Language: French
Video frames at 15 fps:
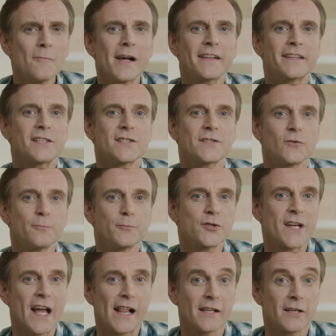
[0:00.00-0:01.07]
L'inscription a été
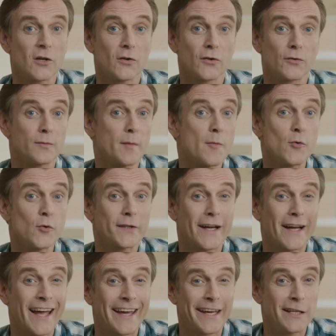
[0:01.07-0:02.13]
rapide et je n'ai pas
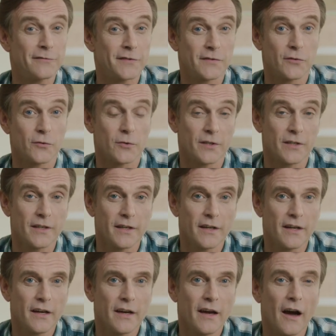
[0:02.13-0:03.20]
eu besoin de demander de l'aide.
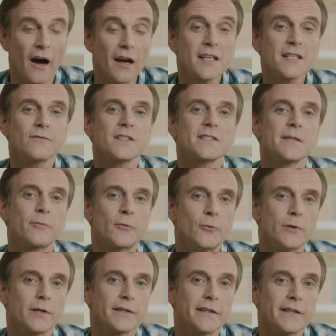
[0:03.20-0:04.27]
Il suffit d'un
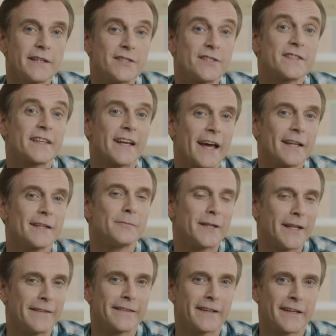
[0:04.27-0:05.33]
appareil qui dispose
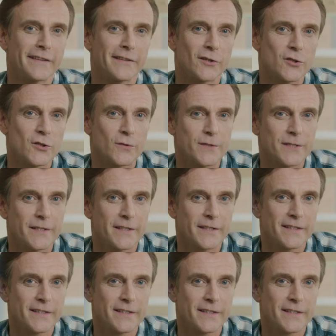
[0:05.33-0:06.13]
d'une connexion Internet.